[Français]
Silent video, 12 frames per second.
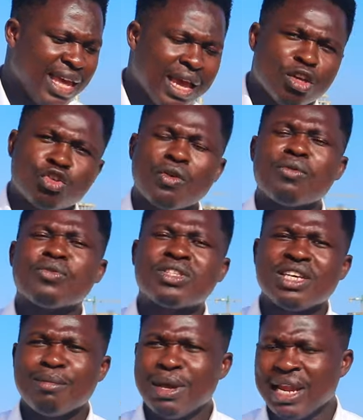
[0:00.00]
et je vais
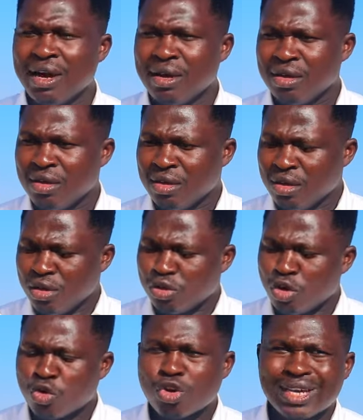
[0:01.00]
vous dire maintenant
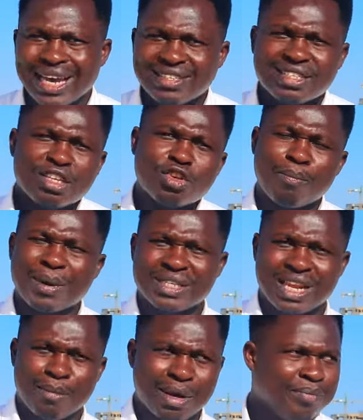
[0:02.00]
que qu'est-ce qui se
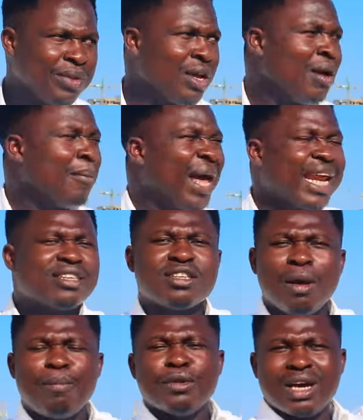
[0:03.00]
passe là-bas. Par
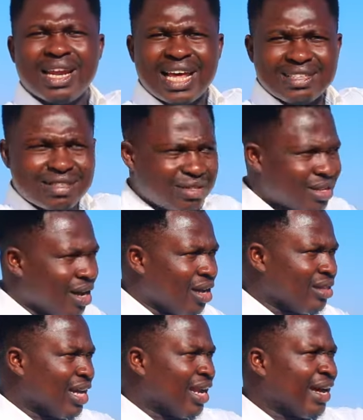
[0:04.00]
exemple,
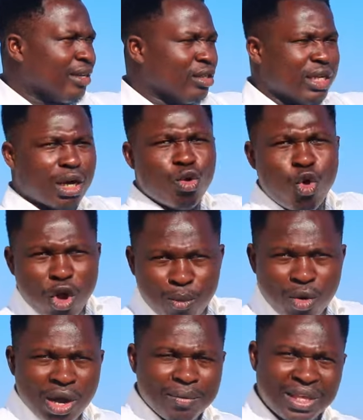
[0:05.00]
dans
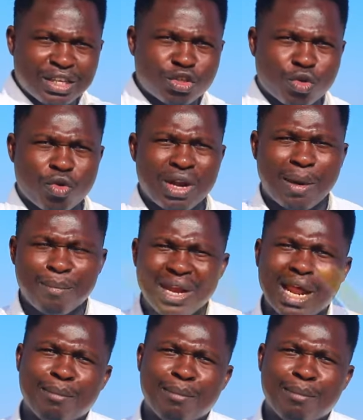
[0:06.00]
l'UEMOI, il y a ce qu'on appelle